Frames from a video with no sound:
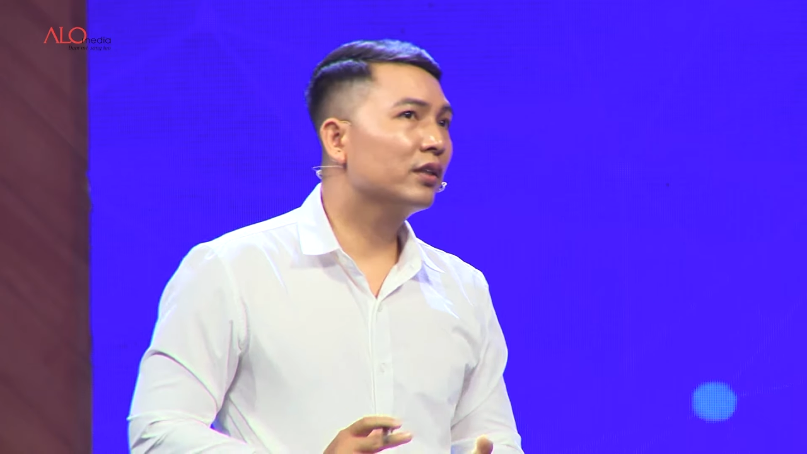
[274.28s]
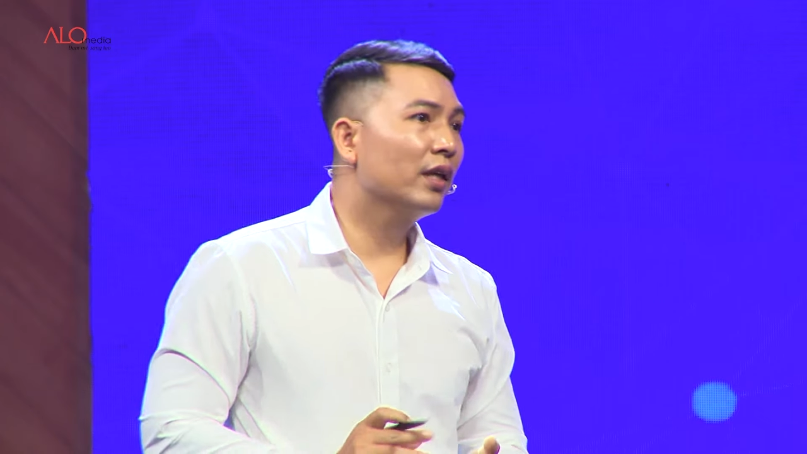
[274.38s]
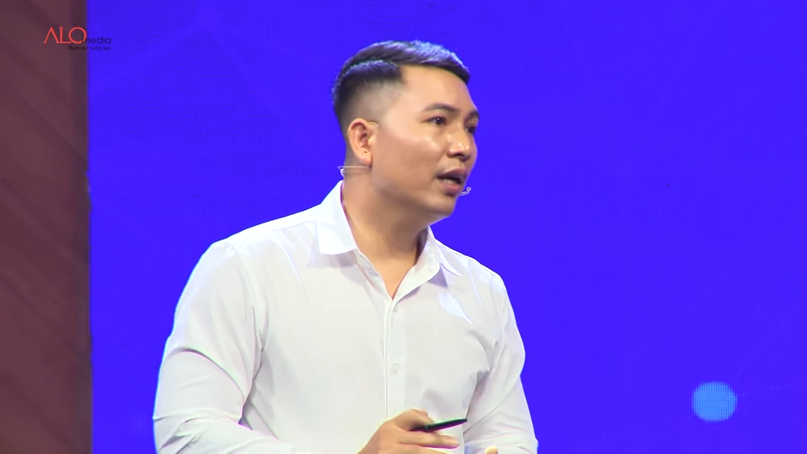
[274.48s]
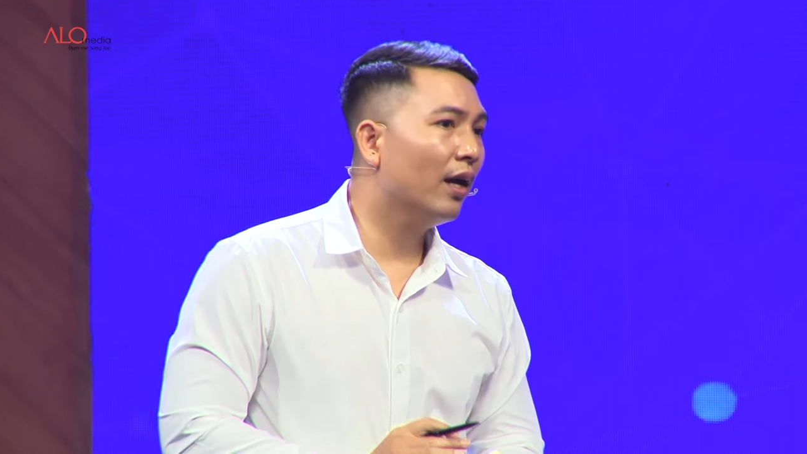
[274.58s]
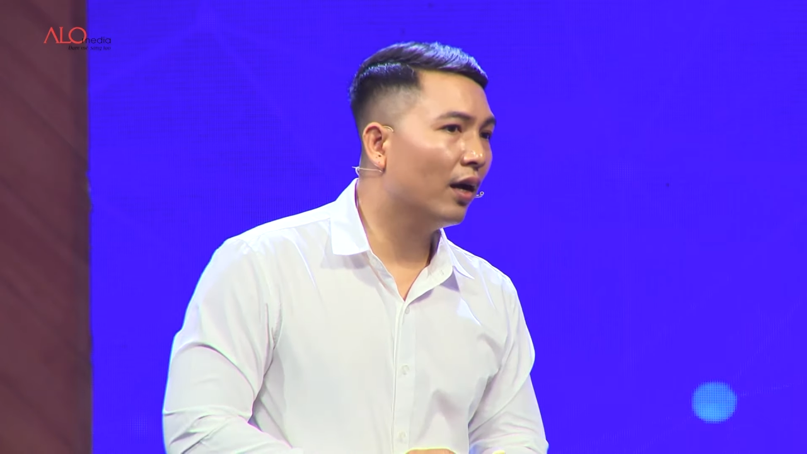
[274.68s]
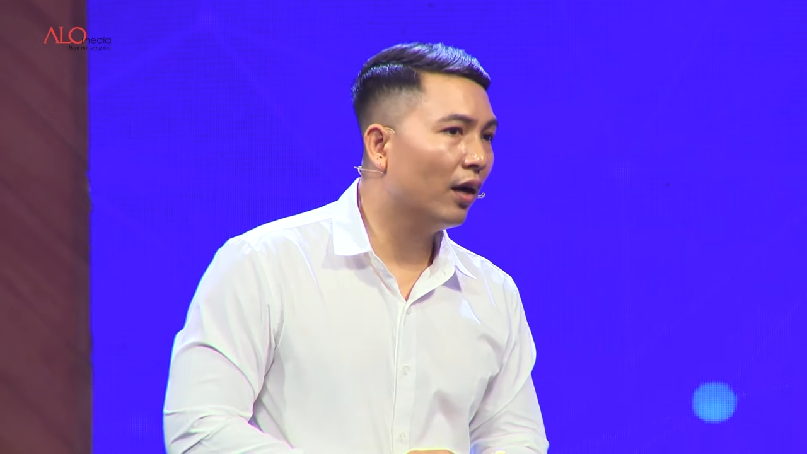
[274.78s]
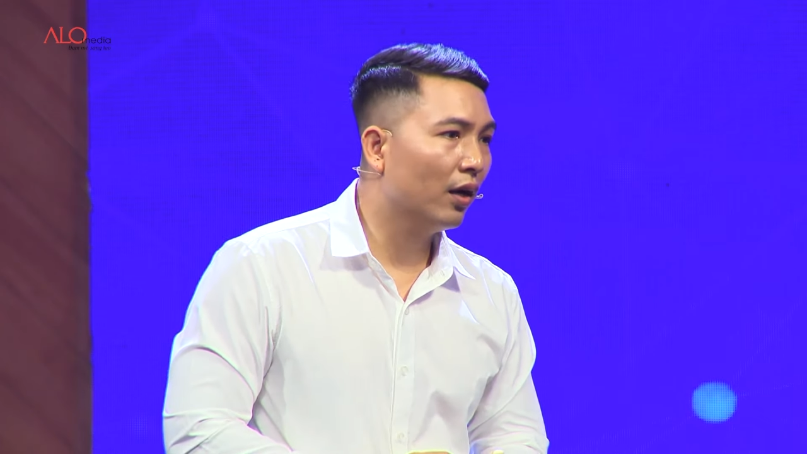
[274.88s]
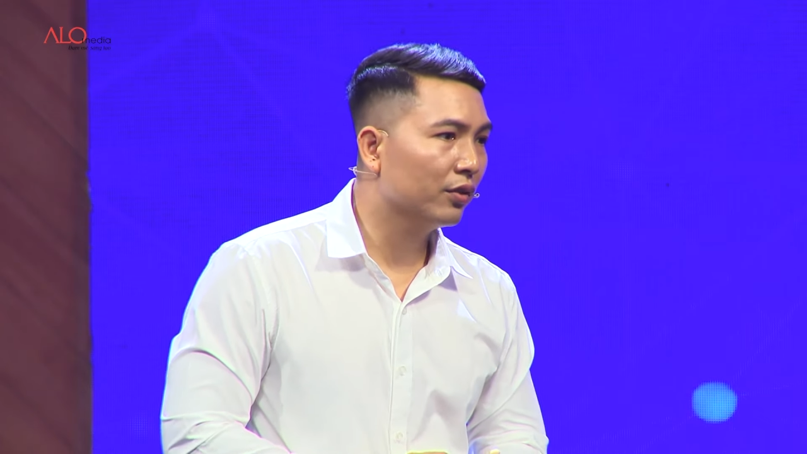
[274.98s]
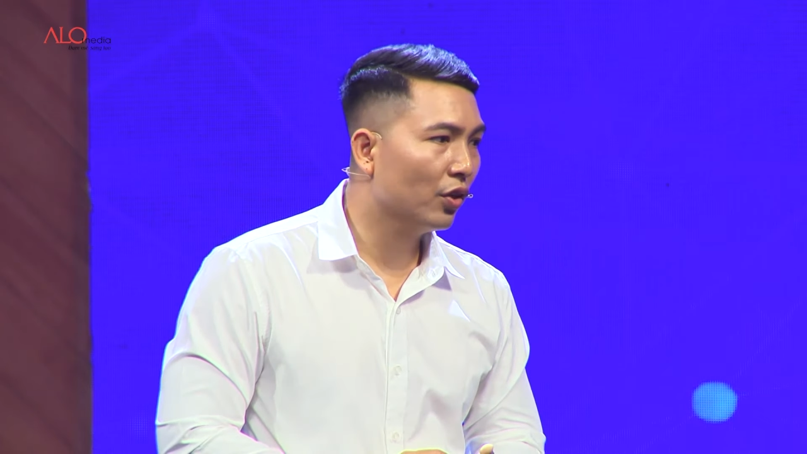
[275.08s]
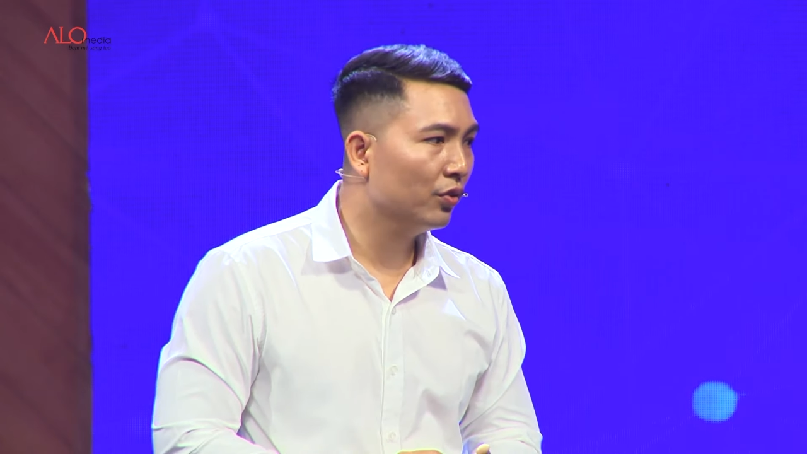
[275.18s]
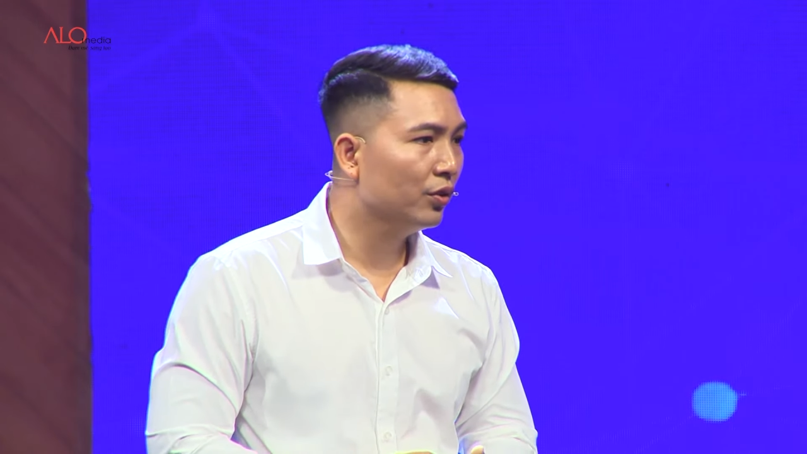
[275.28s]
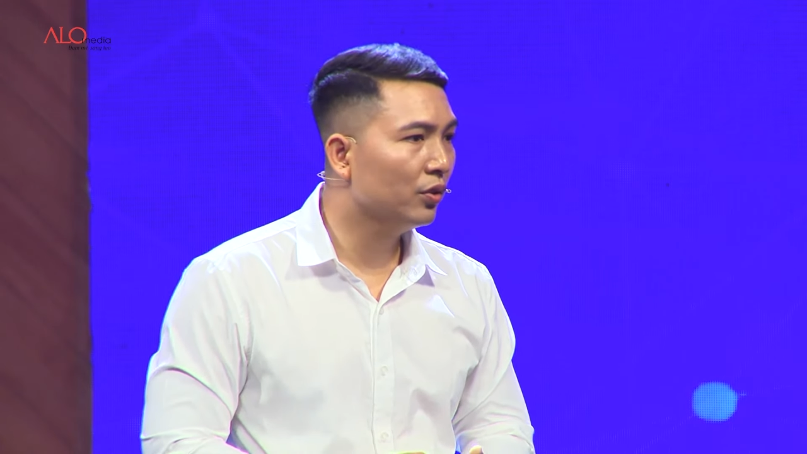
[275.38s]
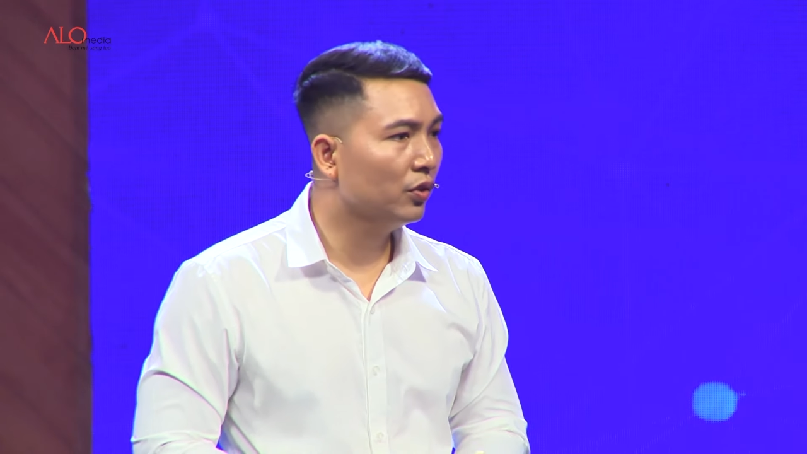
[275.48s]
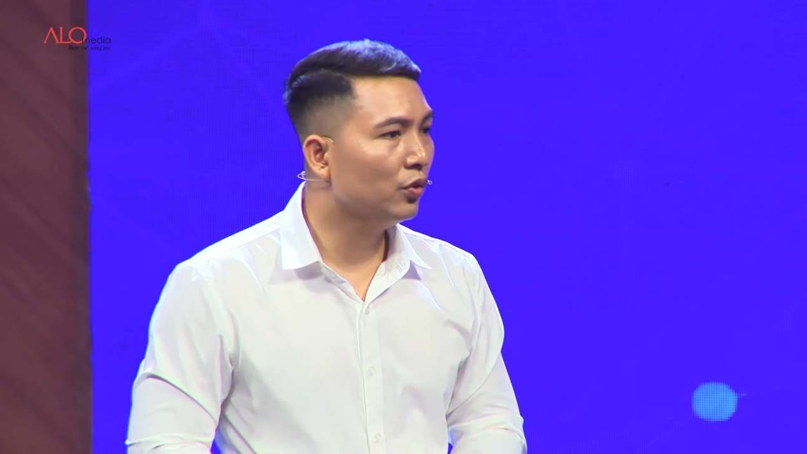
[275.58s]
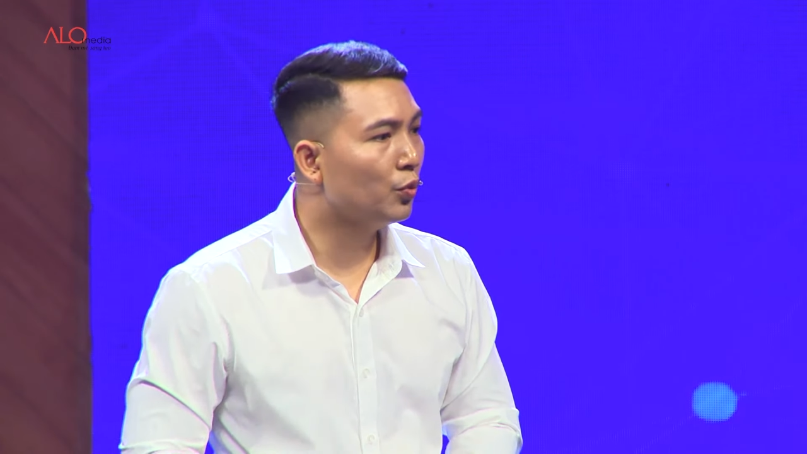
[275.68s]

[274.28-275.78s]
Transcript: Thực tế là cho những